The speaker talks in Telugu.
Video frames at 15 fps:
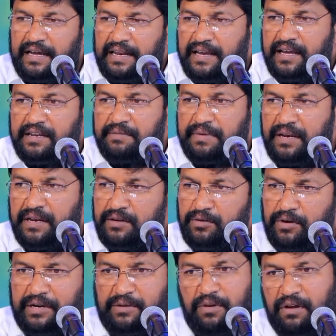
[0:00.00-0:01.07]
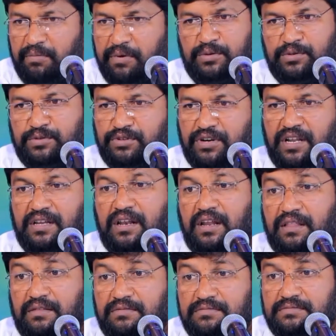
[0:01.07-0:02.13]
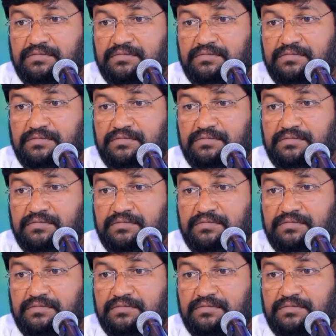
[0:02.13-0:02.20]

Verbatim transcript: అలాగని మళ్ళీ నువ్వు అడవిలోకి పోయి కూర్చోడానికి లేదు